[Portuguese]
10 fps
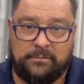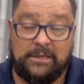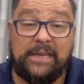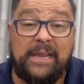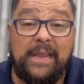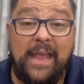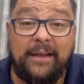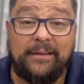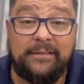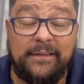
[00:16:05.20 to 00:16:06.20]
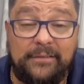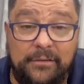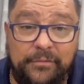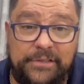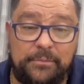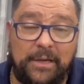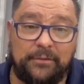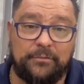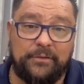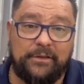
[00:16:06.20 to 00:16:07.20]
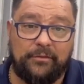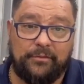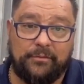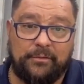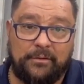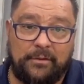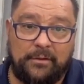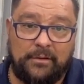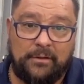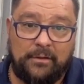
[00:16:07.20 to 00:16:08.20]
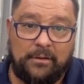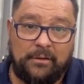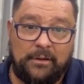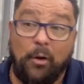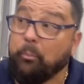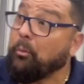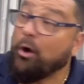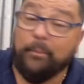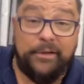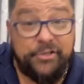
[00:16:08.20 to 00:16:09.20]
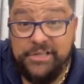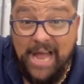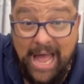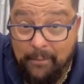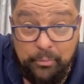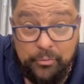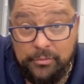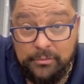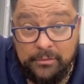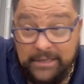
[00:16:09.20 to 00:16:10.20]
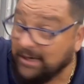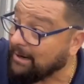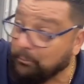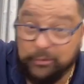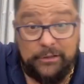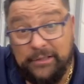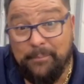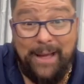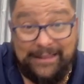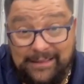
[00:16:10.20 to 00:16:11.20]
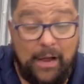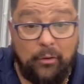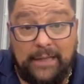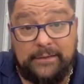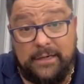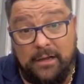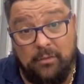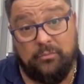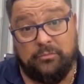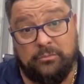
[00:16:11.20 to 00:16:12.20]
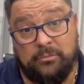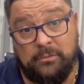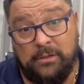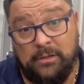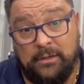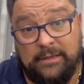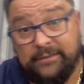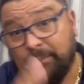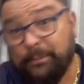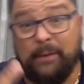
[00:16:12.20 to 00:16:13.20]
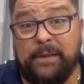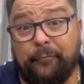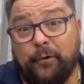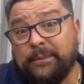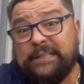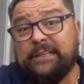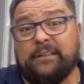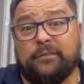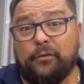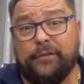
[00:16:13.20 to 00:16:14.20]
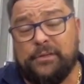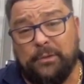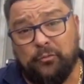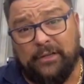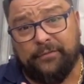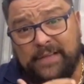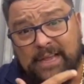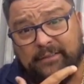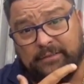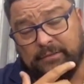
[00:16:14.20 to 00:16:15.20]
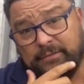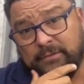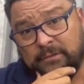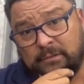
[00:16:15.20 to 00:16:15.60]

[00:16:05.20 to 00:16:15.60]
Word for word: Quem é que está sendo vitimado com isso? É o pobre diabo que acabou tendo que matar um ladrão. Quer dizer, pela minha forma de entender, está sendo vítima duas vezes.